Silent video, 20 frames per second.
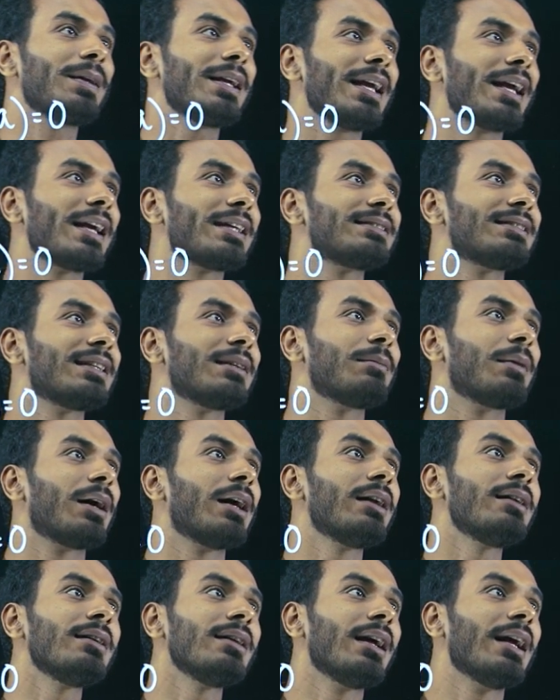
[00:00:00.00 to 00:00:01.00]
পি এক্সের
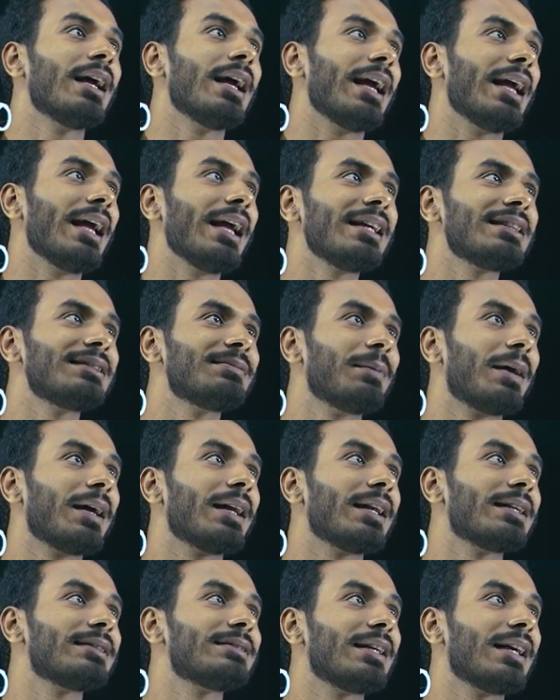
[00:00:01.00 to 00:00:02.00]
মান এক্স
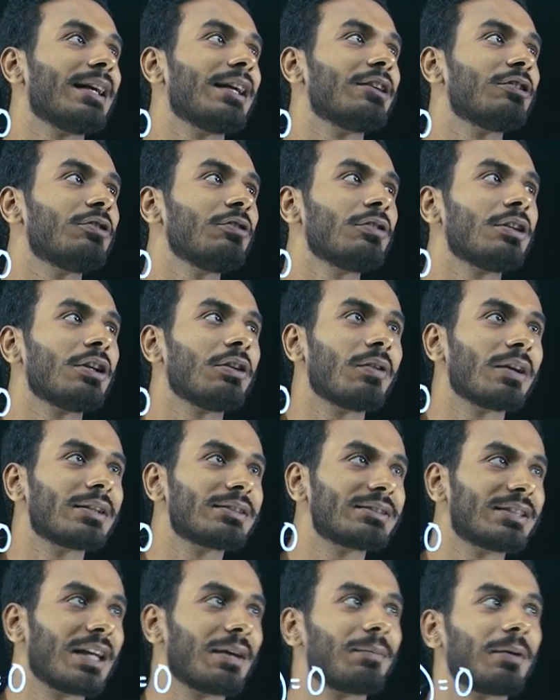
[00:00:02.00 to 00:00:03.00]
মাইনাস এ ইন্টু কিউ
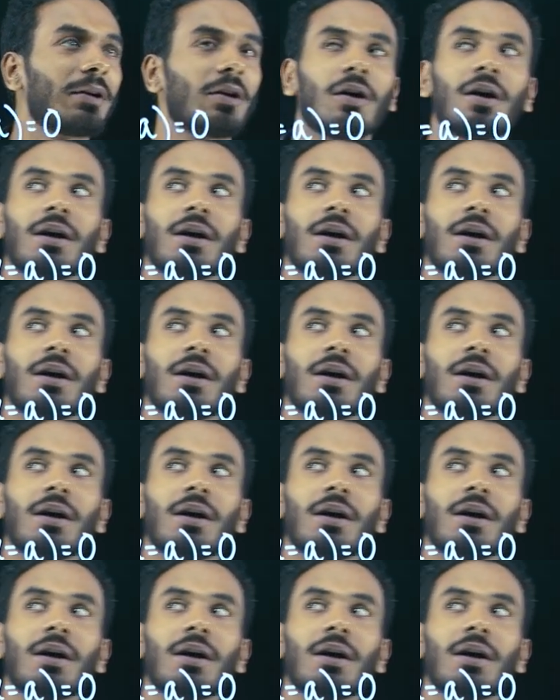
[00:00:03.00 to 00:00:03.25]
এক্স টাইপের